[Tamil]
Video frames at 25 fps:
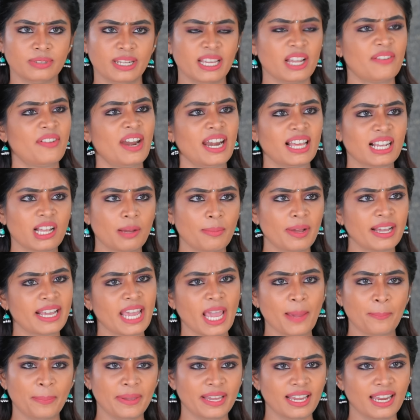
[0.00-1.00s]
நீங்க வழக்கமா
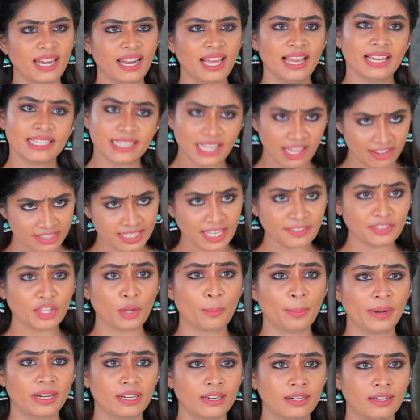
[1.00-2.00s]
கேப்பீங்கல்ல எதுலயாவது
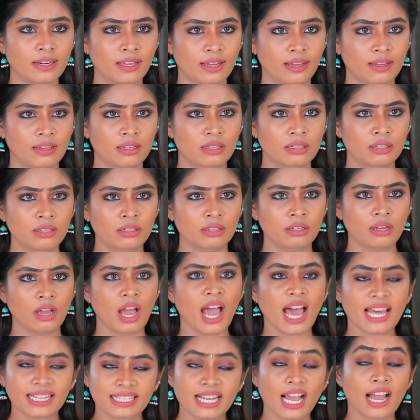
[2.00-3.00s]
சத்தியம் பண்ணனு
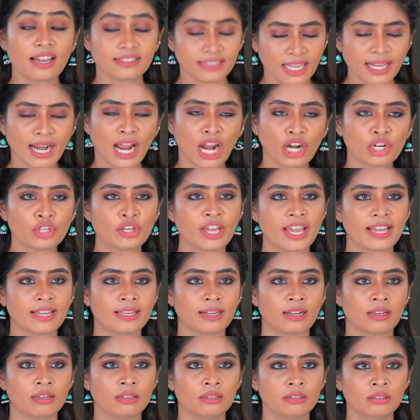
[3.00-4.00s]
அதுக்காக தான் நானும்
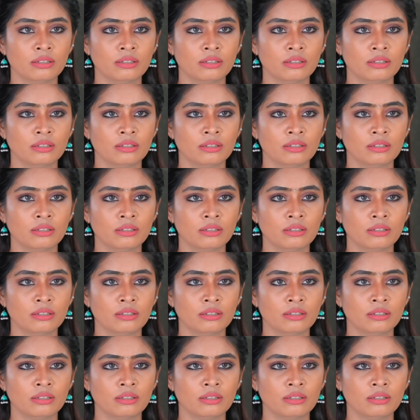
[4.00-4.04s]
கேக்குறேன்